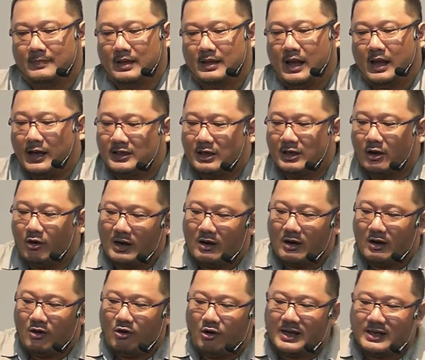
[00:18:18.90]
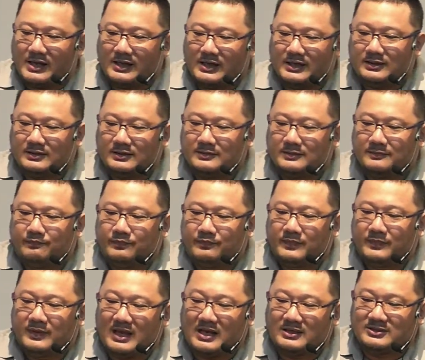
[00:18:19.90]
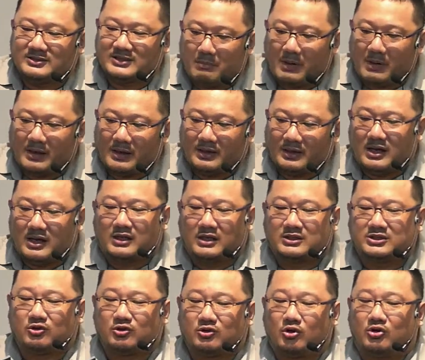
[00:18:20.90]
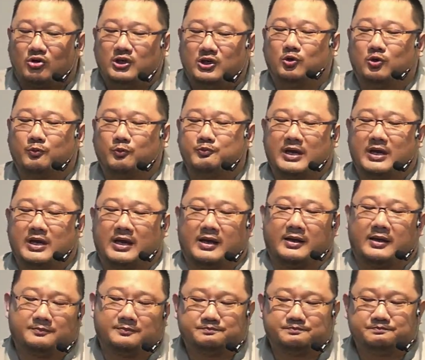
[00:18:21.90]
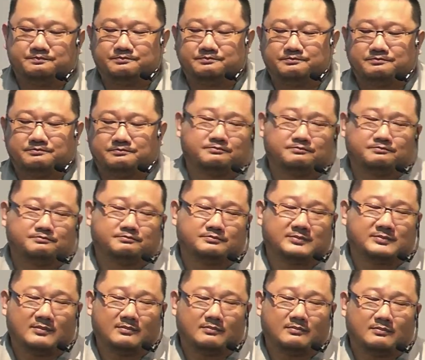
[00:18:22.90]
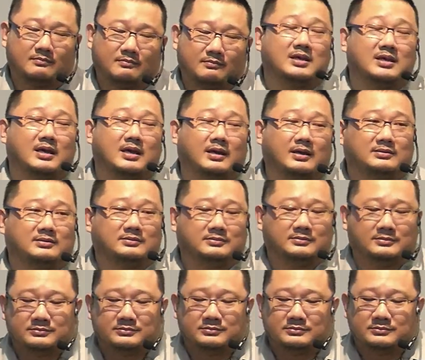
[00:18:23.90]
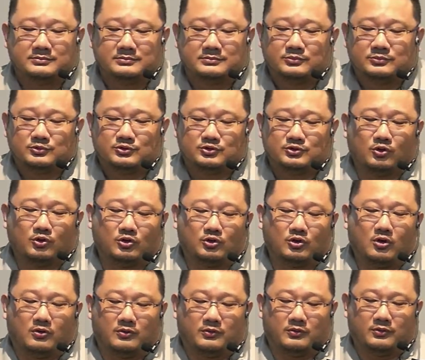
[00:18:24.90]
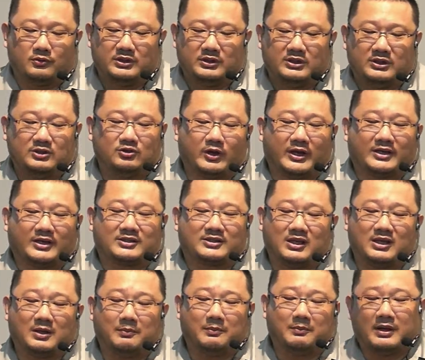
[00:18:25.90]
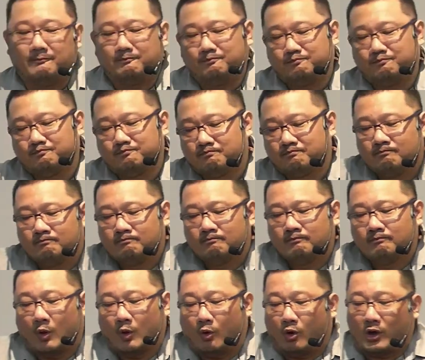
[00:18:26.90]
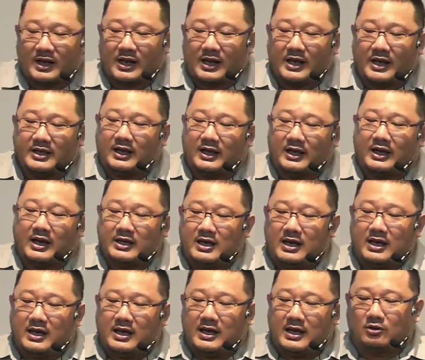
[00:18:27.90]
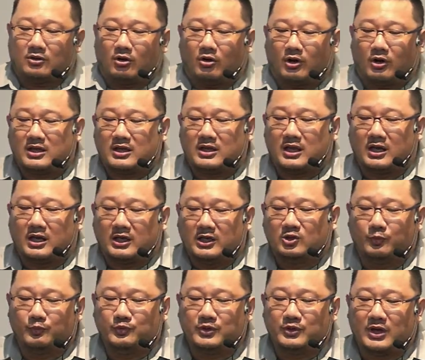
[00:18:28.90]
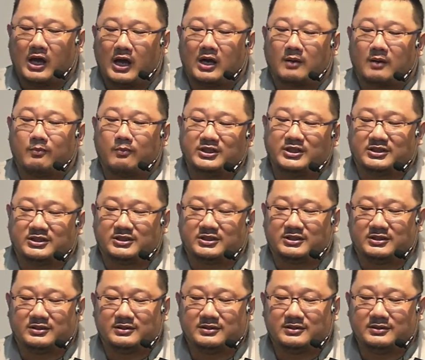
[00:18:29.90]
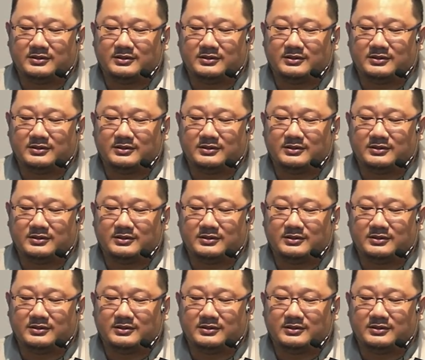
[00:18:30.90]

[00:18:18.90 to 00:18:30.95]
Ada orang-orang yang nyaman dengan sikon hidupnya, banyak kan? Contoh, ini contoh ekstrim ya. Orang kaya raya atau orang yang hidupnya harmonis.